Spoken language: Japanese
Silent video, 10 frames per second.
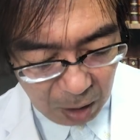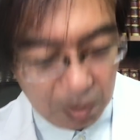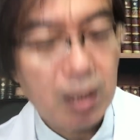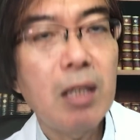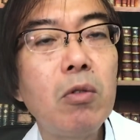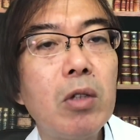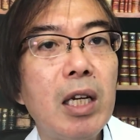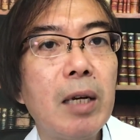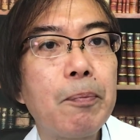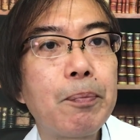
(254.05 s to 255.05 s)
まあ、なの
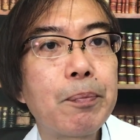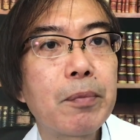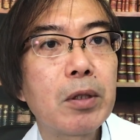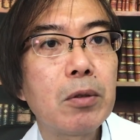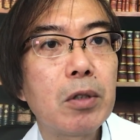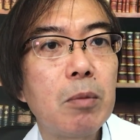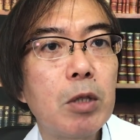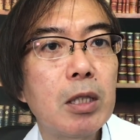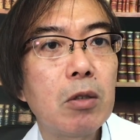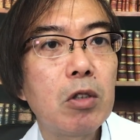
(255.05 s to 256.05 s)
で、うん、その木
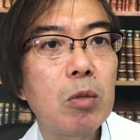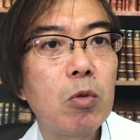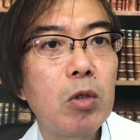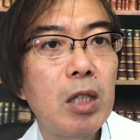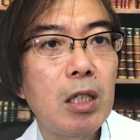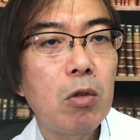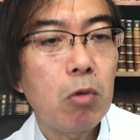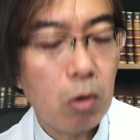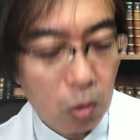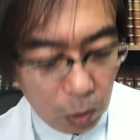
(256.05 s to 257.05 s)
村さんの質問にね、一
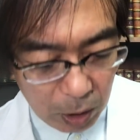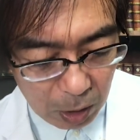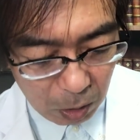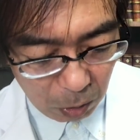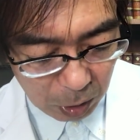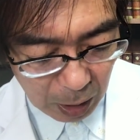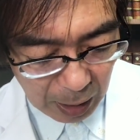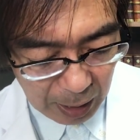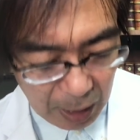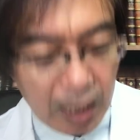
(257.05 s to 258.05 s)
言でお答えするとしたら、